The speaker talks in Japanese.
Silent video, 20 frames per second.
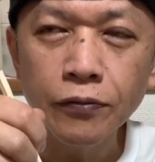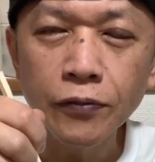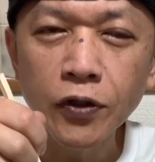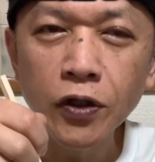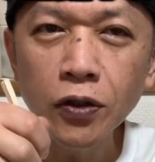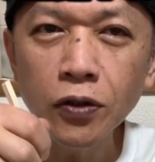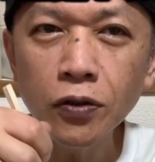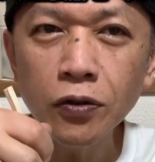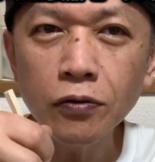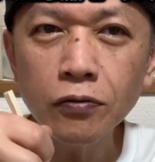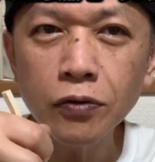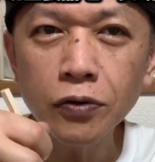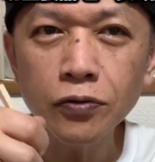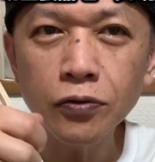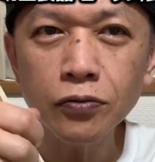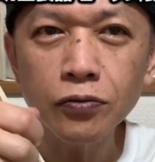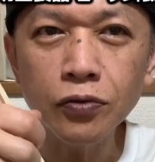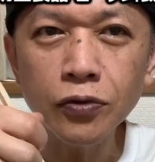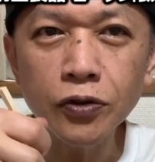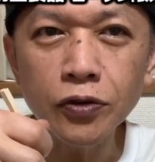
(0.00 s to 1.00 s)
ニンニクは
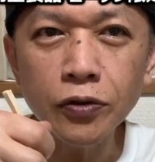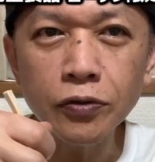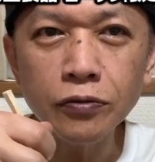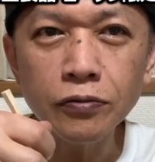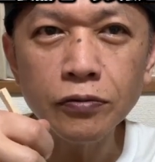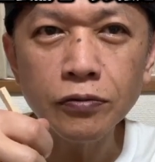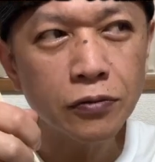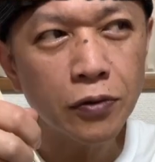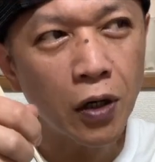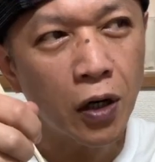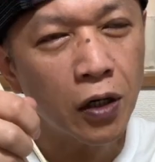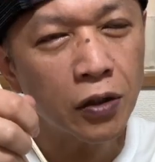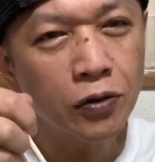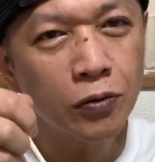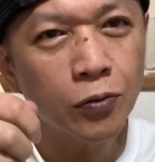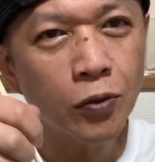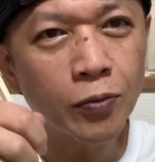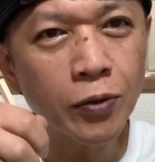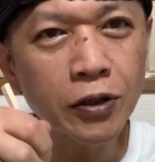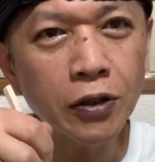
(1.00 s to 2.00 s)
ちょっと来てる。ラード
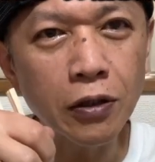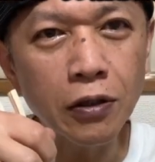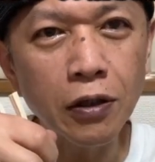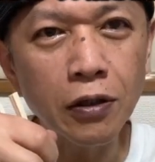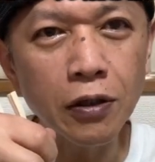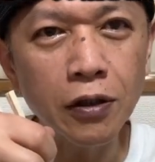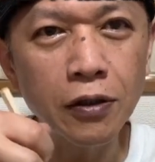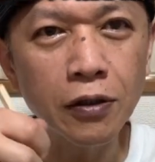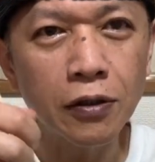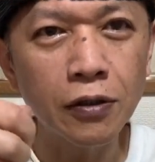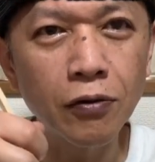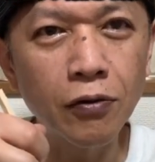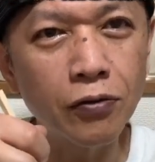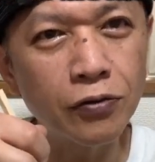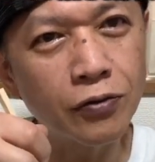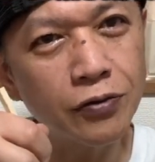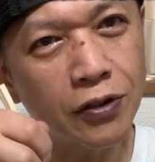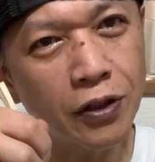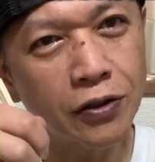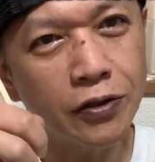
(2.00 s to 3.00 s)
もまだだな。こ
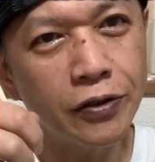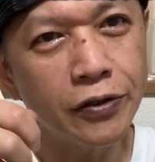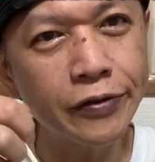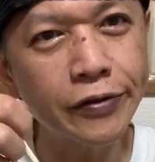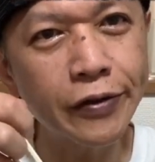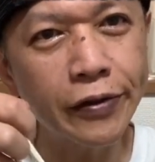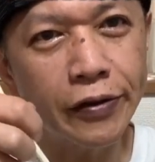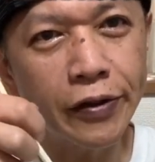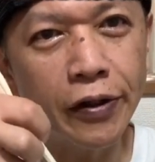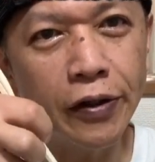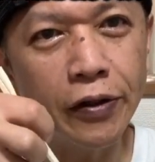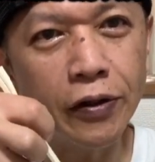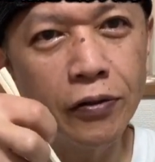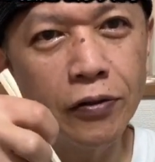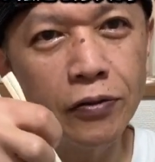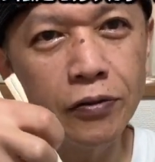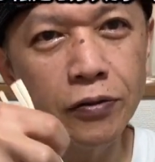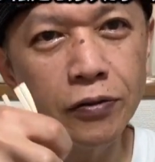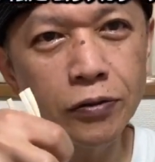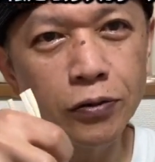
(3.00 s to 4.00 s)
の先ですかね。
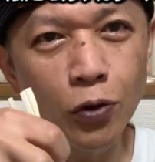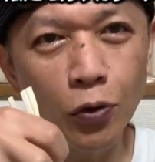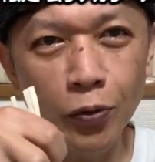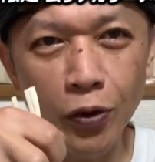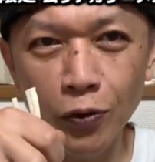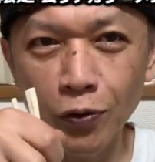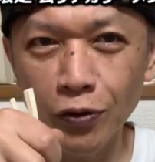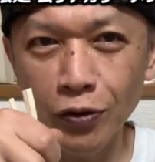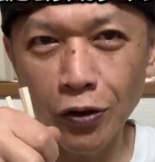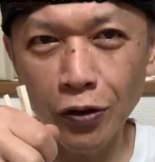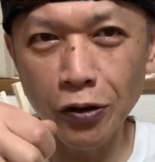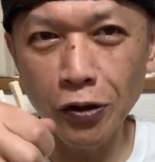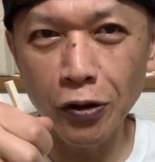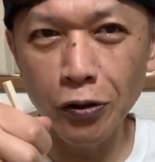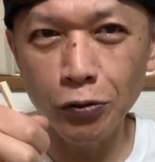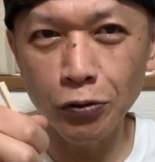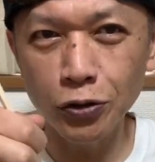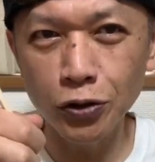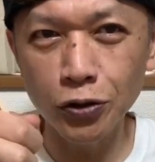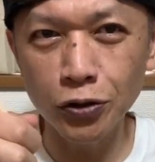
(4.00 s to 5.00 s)
太麺はなかなか
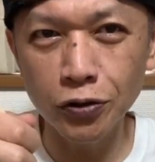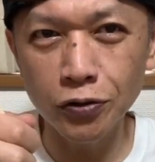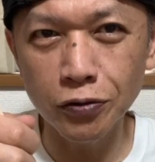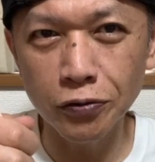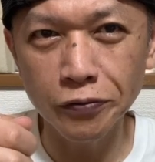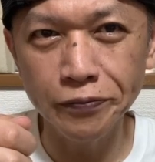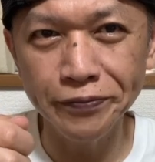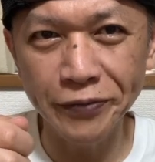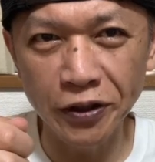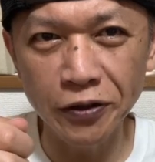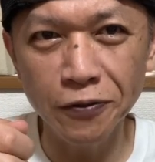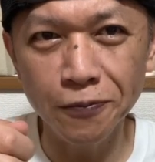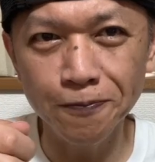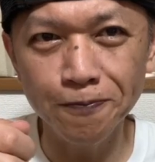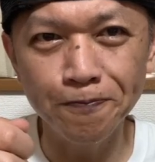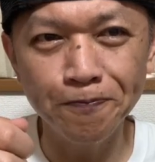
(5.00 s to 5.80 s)
美味しいですよ。はい。